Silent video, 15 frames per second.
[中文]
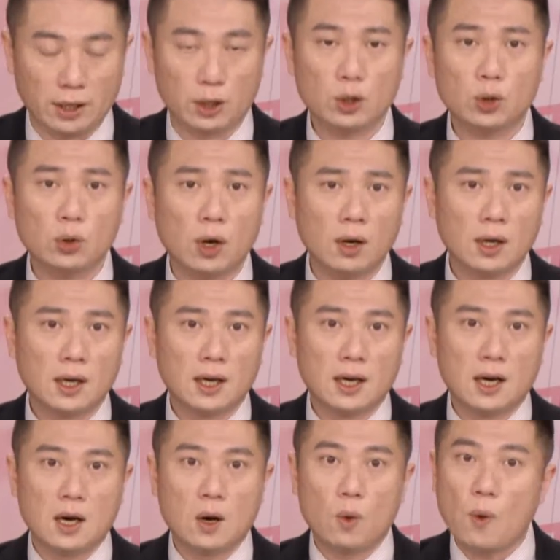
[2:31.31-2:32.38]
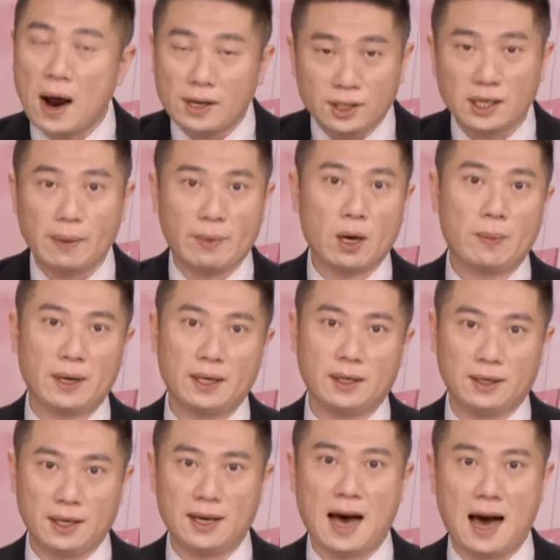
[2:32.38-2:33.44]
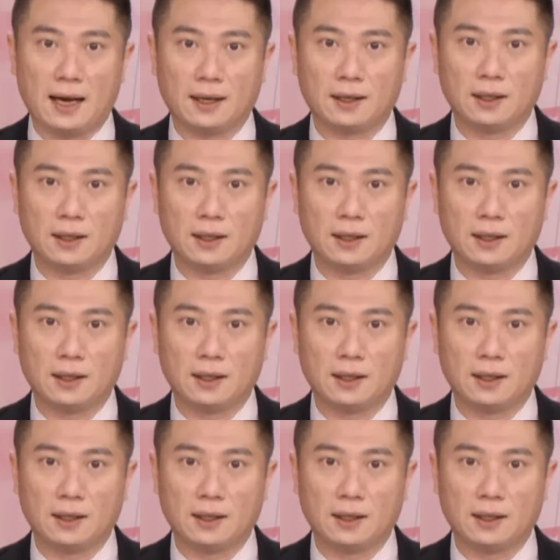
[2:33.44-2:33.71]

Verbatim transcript: 也就是说，外资也没有比你厉害，